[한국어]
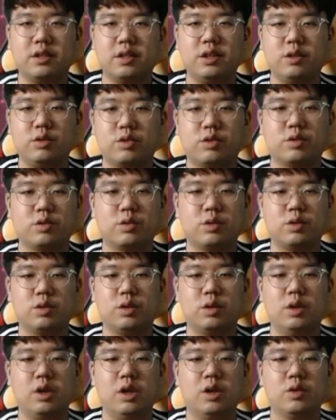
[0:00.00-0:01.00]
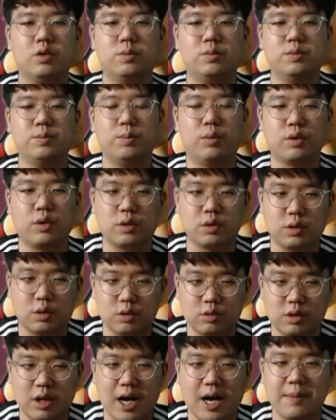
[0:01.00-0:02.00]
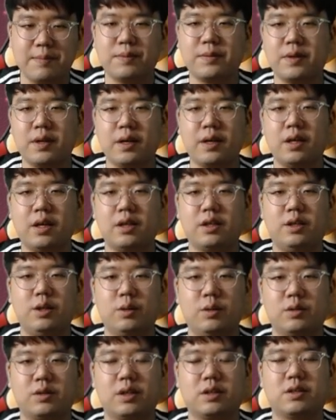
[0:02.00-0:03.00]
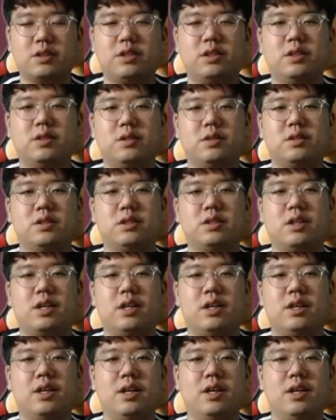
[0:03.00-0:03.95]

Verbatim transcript: 이루스로 또 문보경 선수와 함께 기용을 해서 시너지가